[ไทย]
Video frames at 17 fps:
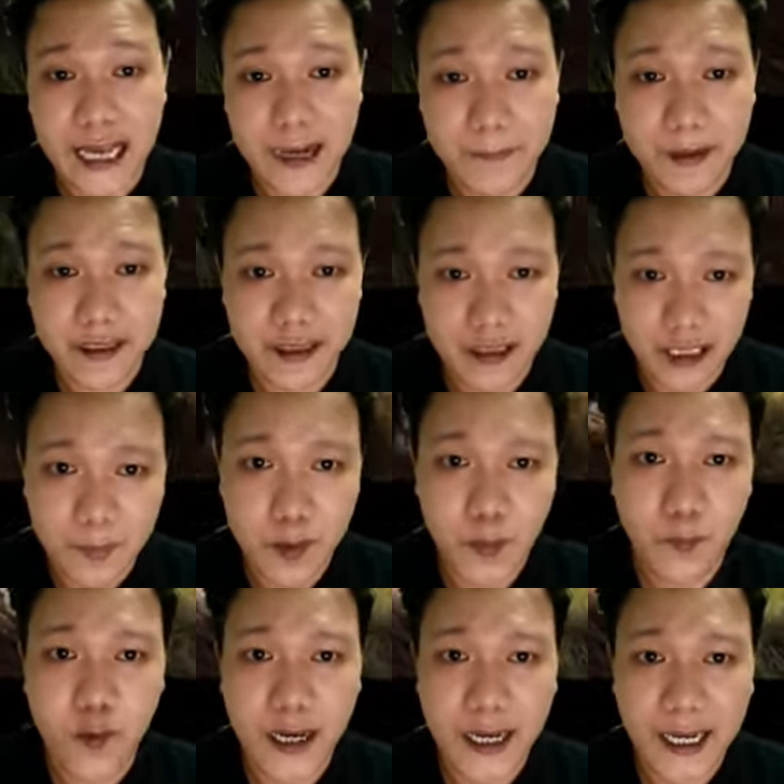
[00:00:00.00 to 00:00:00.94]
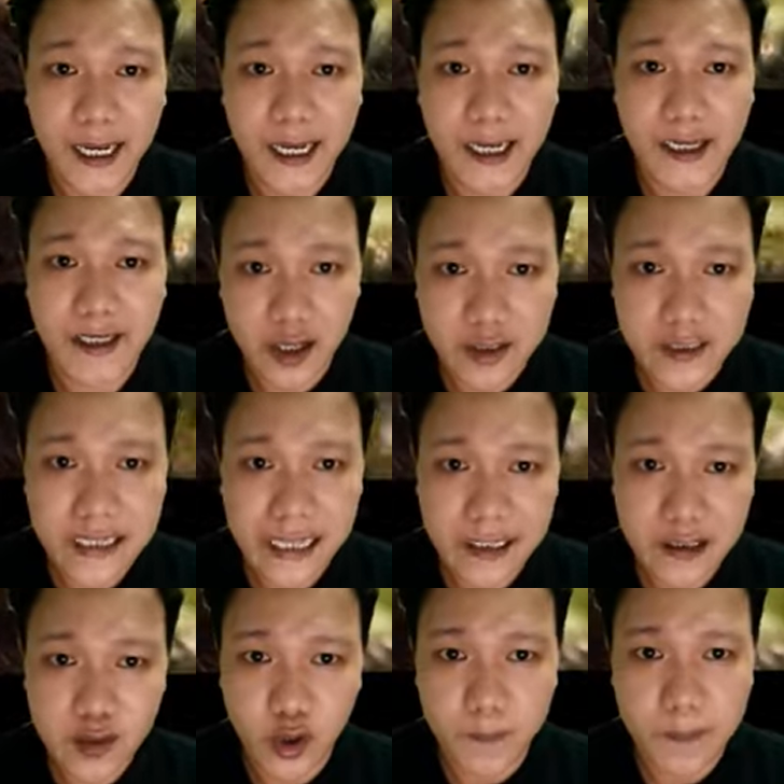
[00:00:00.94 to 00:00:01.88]
เดินทางมาถึงแล้วพบว่าสล็อตแส
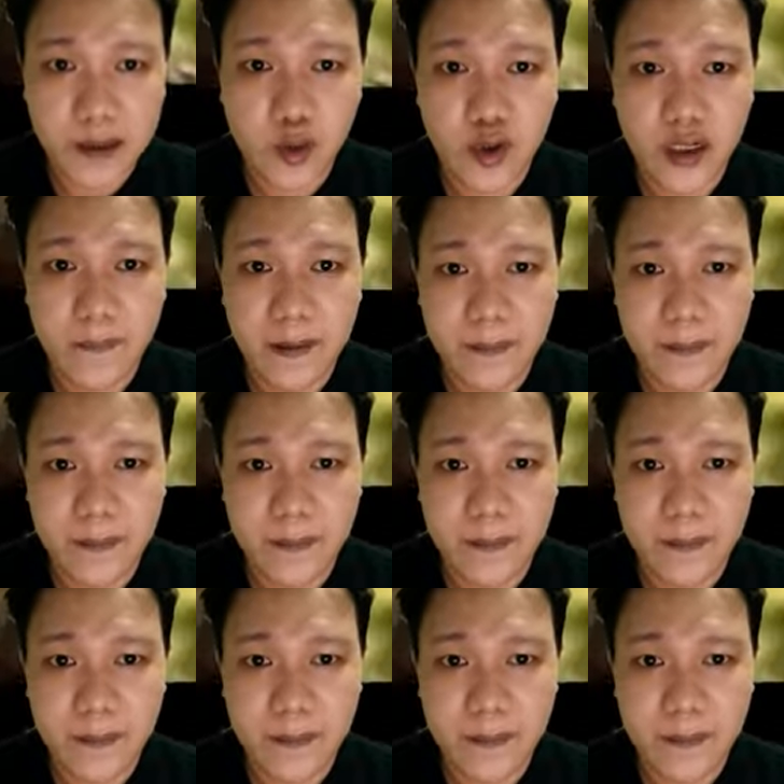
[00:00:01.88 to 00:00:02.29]
นสวย มีลู